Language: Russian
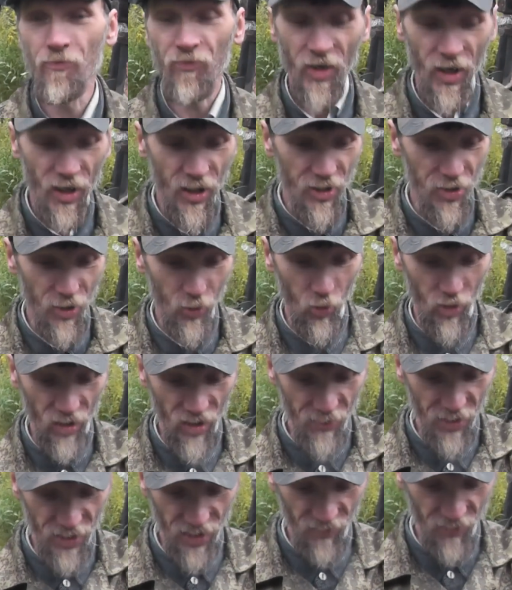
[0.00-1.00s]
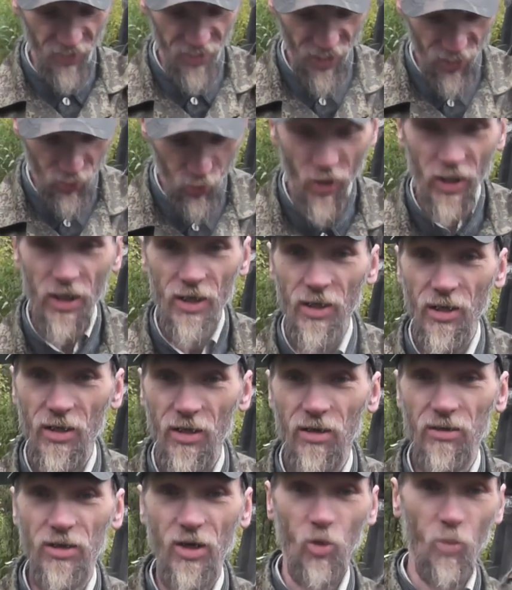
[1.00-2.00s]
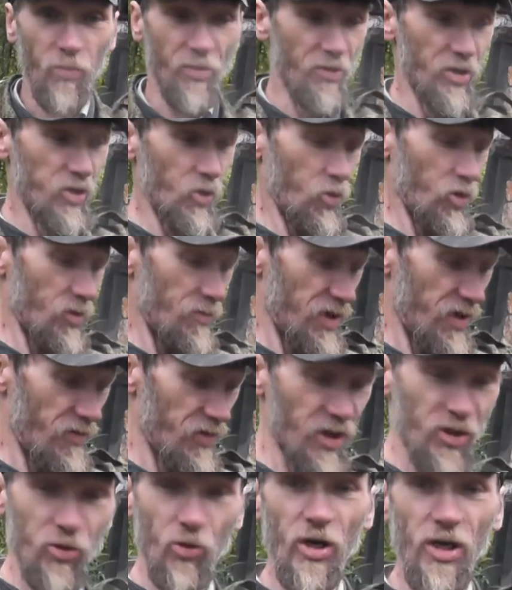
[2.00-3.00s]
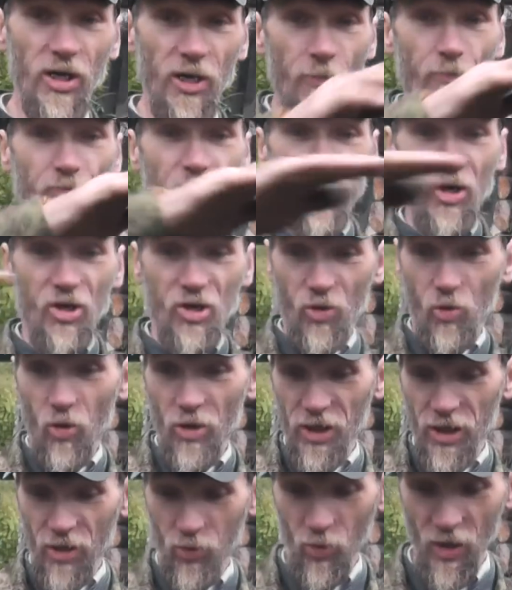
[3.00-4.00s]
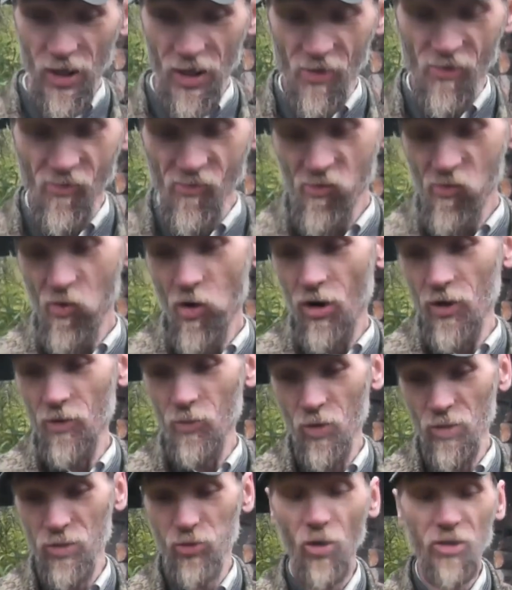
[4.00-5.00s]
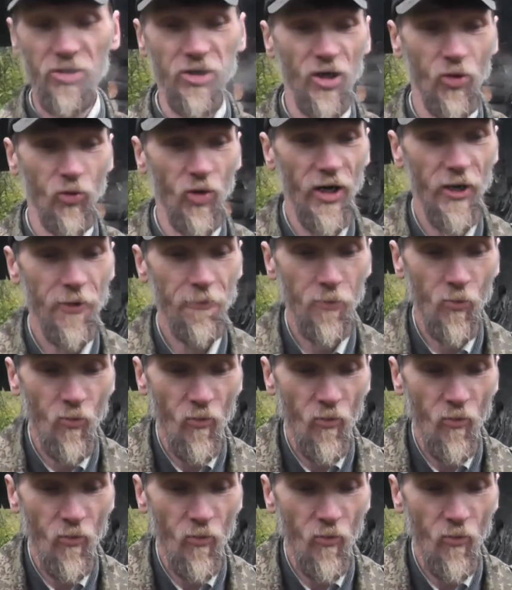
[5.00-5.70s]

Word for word: У ну, него около метра высотой, такой по около метра высотой, широкий такой, вот, толстый такой.